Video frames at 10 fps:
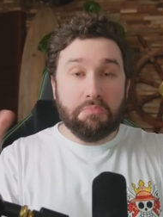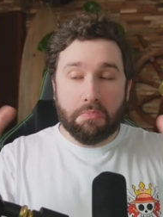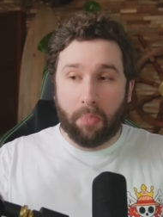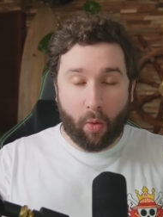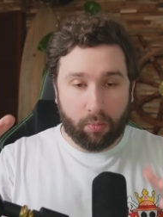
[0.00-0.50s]

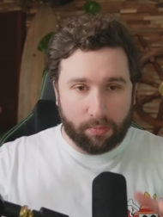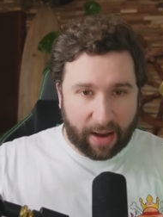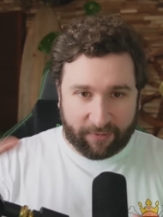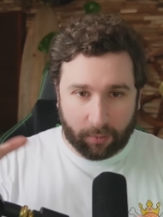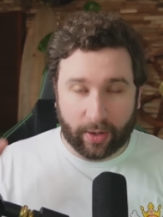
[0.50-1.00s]
Bon,
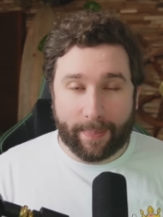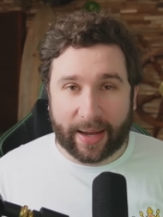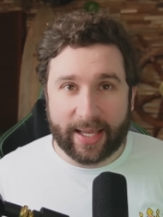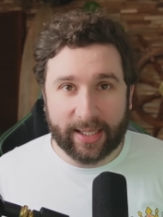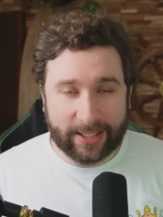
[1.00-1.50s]
bref, on a
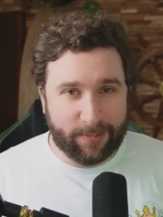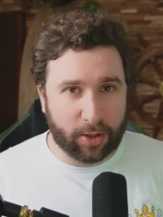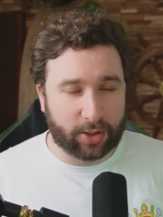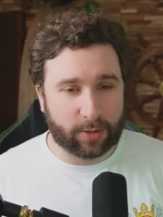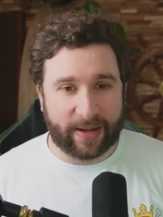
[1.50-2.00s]
parlé
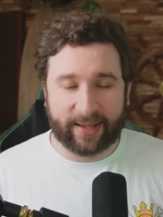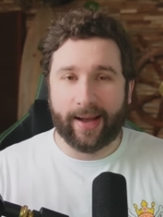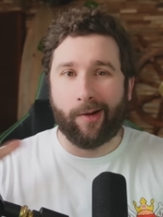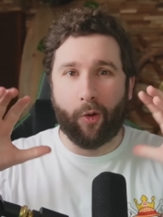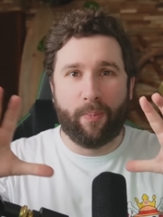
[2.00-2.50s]
Xbox ce
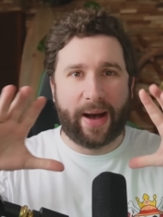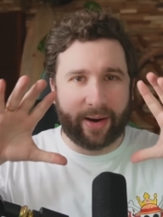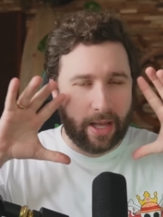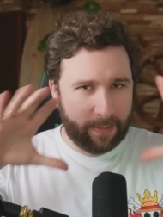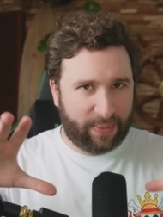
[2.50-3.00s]
matin, on
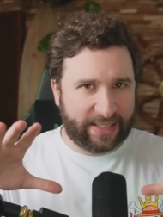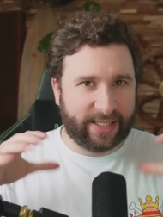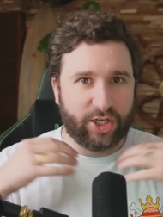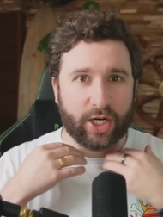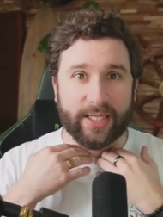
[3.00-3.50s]
parle
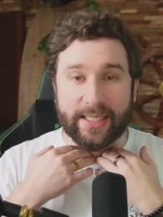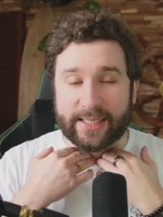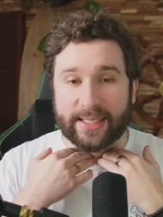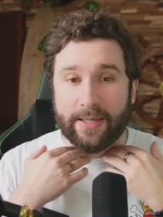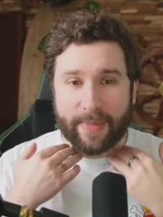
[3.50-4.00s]
PlayStation
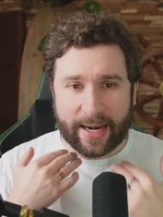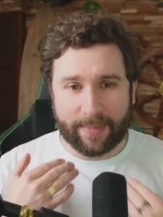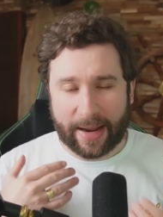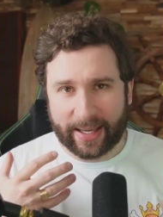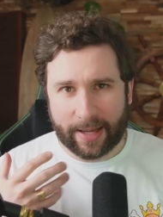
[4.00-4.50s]
ici,
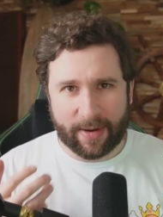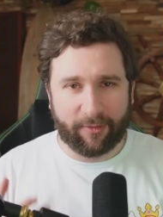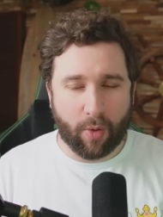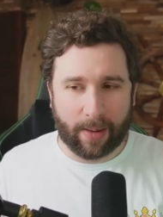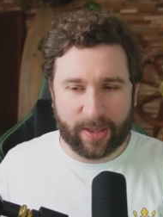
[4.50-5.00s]
malgré ma
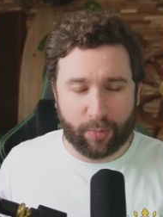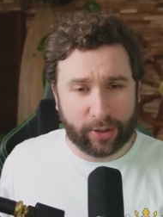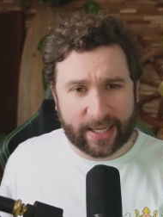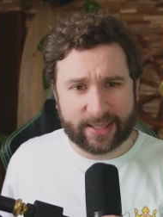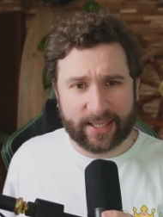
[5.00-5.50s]
voix un petit
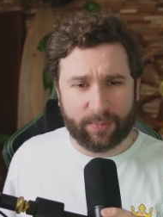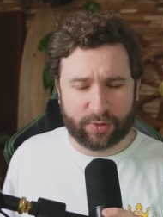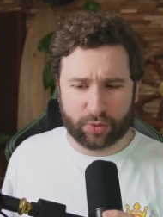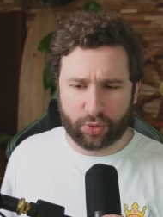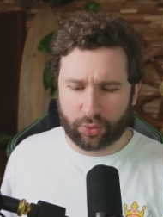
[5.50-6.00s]
peu cassée,
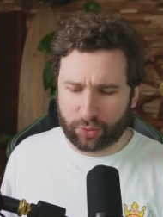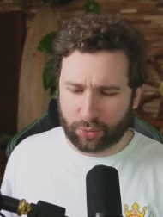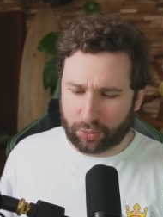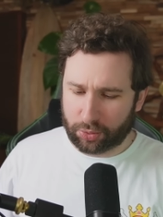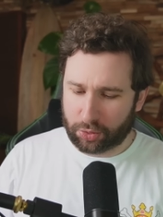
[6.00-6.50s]
puisque
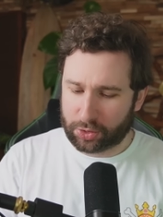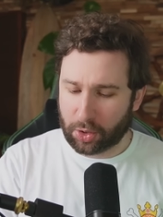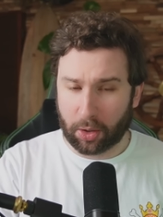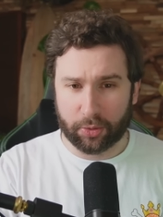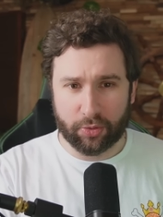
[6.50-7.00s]
je,
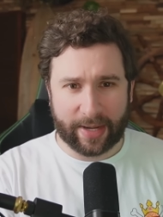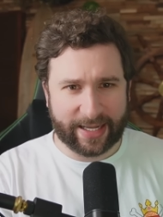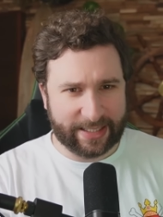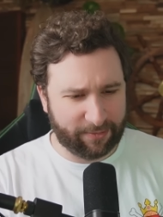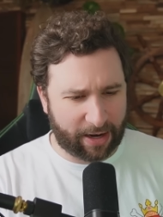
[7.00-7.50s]
sors d'une
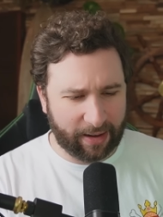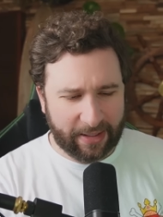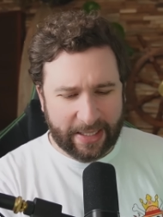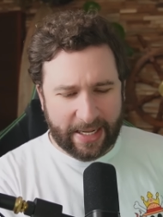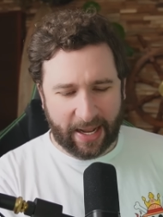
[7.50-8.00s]
maladie, voilà.
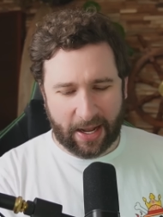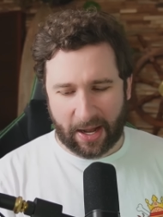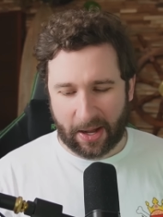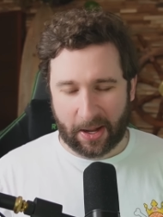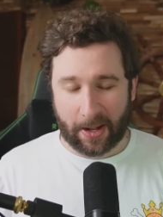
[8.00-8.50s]

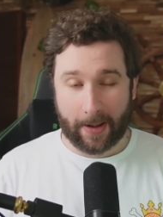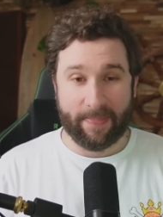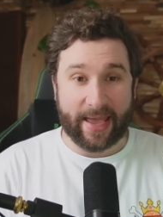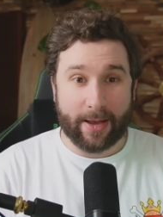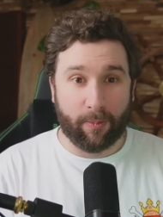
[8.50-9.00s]
Euh,
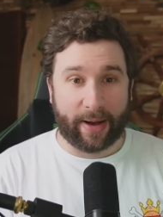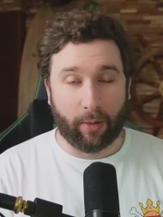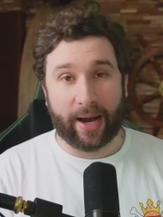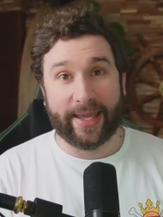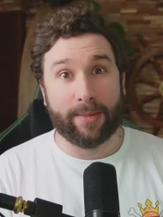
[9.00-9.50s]
et on
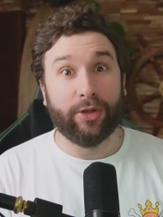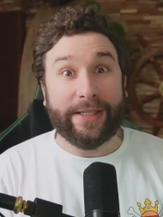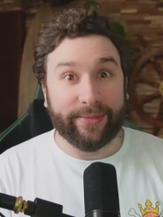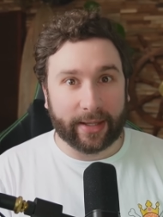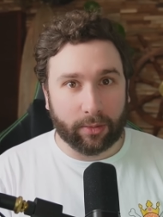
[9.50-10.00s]
parlera également
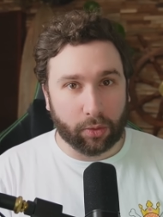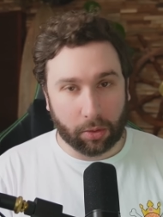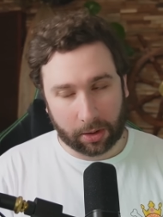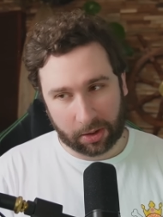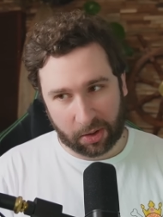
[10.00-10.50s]

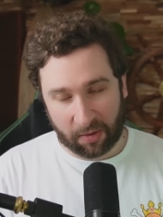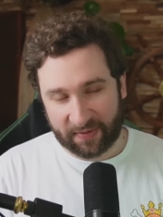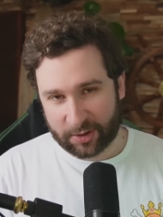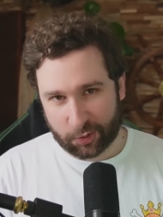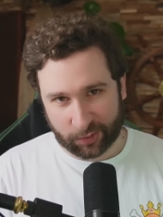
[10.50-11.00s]
Nintendo euh, en
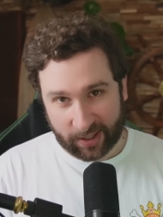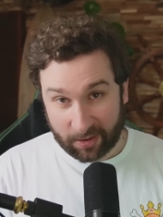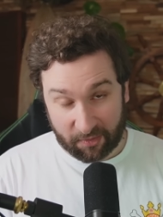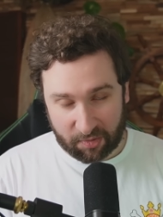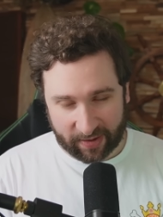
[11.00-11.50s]
fin de
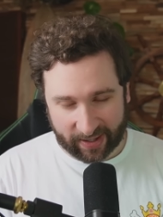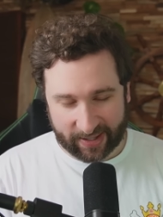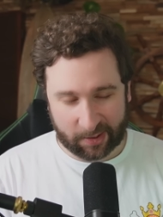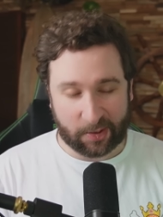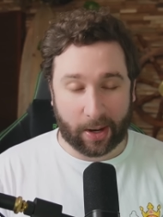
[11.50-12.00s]
journée, vous
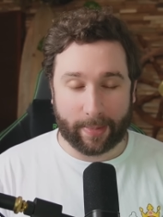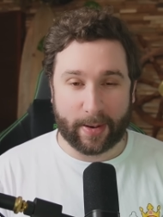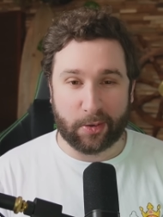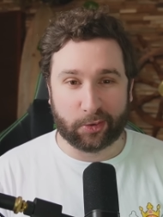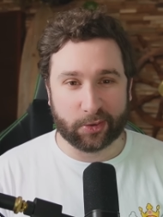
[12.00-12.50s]
verrez, il y aura pas
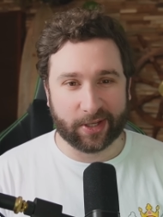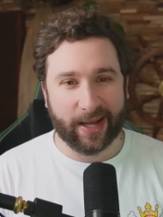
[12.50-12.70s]
mal de choses